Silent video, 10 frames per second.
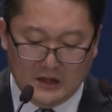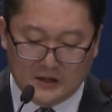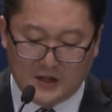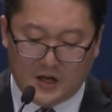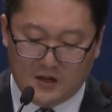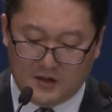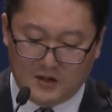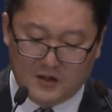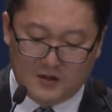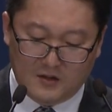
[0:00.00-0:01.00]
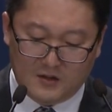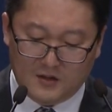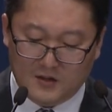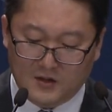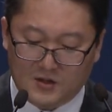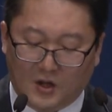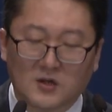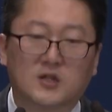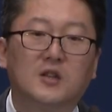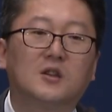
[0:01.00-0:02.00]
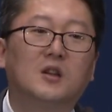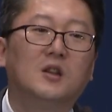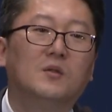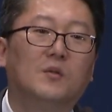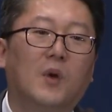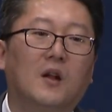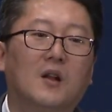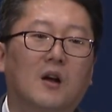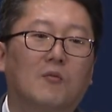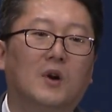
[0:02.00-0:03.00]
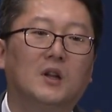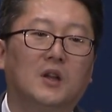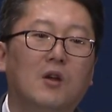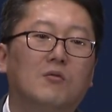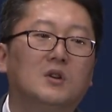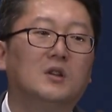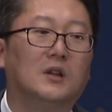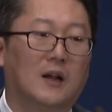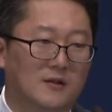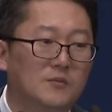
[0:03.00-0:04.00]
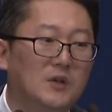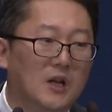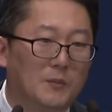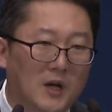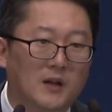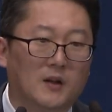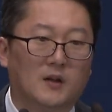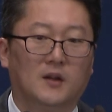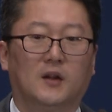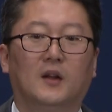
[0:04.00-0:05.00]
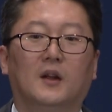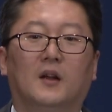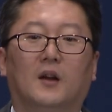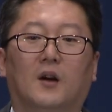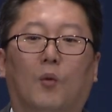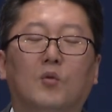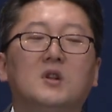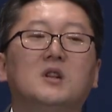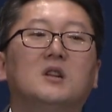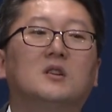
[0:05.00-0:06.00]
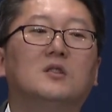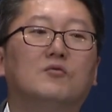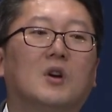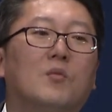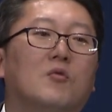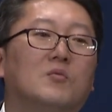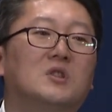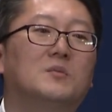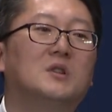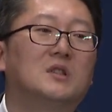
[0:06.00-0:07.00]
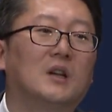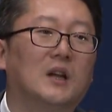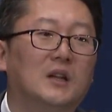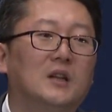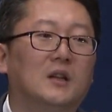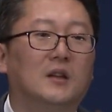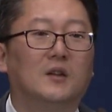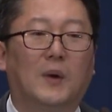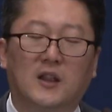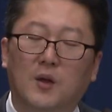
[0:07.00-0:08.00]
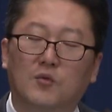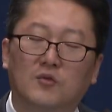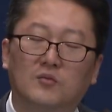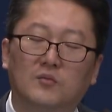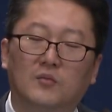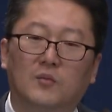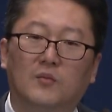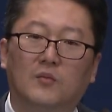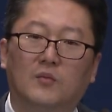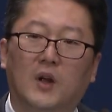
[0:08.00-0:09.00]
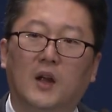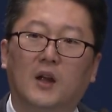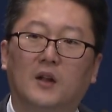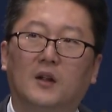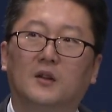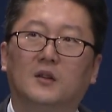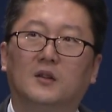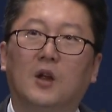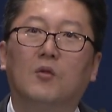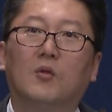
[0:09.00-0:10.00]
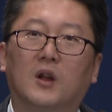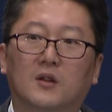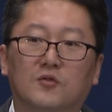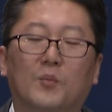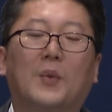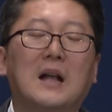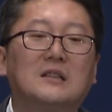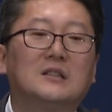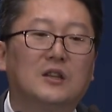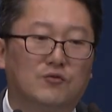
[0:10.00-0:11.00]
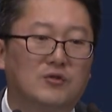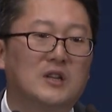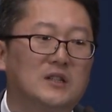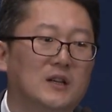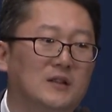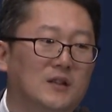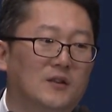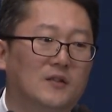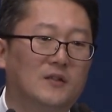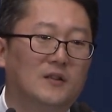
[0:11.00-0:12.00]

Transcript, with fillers: 근데 어, 전체적인 맥락과 내용은 같습니다만 오늘 읽은 누가복음 11장에는 마태복음 네, 내용에서 좀 빠진 게 두 가지가 있어요.